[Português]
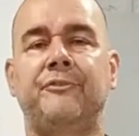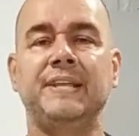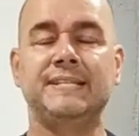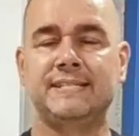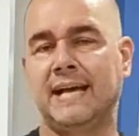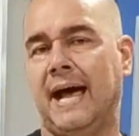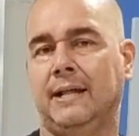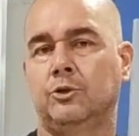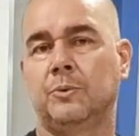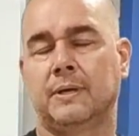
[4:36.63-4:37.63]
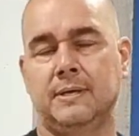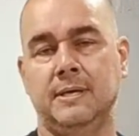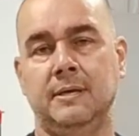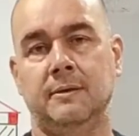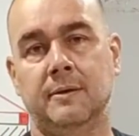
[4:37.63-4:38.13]
frisado
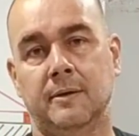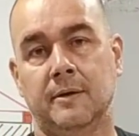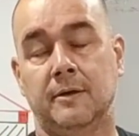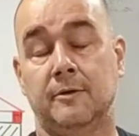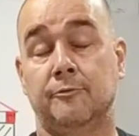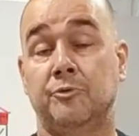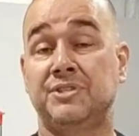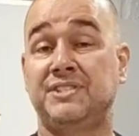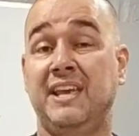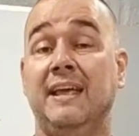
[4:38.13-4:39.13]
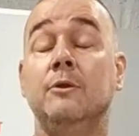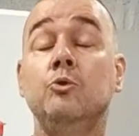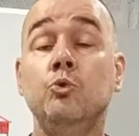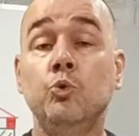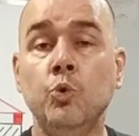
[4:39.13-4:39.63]
aqui: você
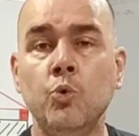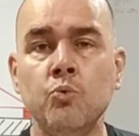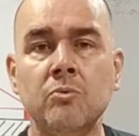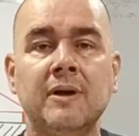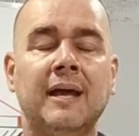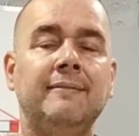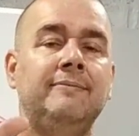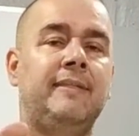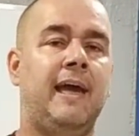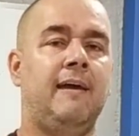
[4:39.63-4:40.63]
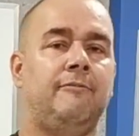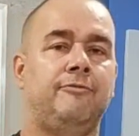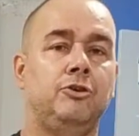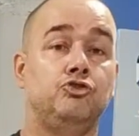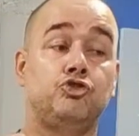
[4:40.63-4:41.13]
nunca
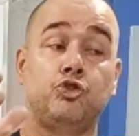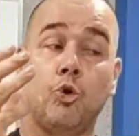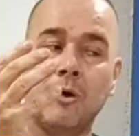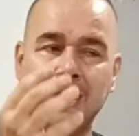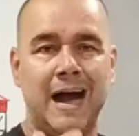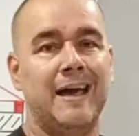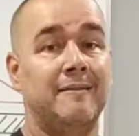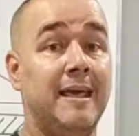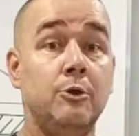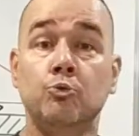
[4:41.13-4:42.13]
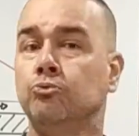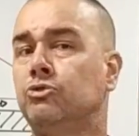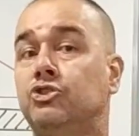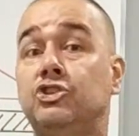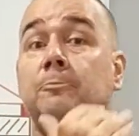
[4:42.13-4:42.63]
deve jogar
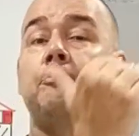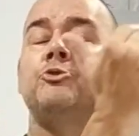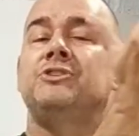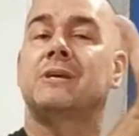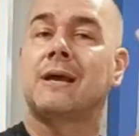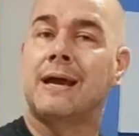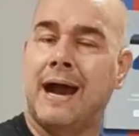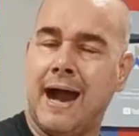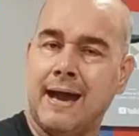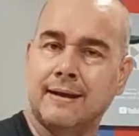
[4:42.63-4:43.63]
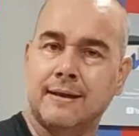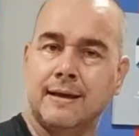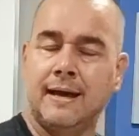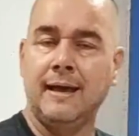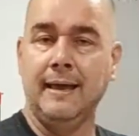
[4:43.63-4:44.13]
nenhum tipo de
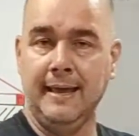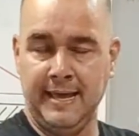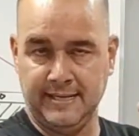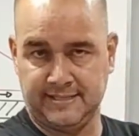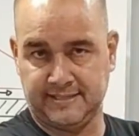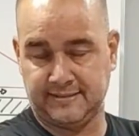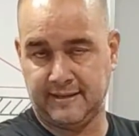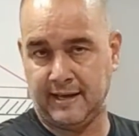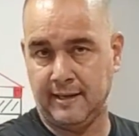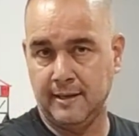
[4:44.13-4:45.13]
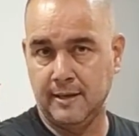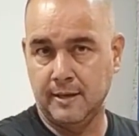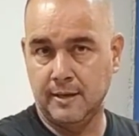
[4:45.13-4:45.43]
carga extra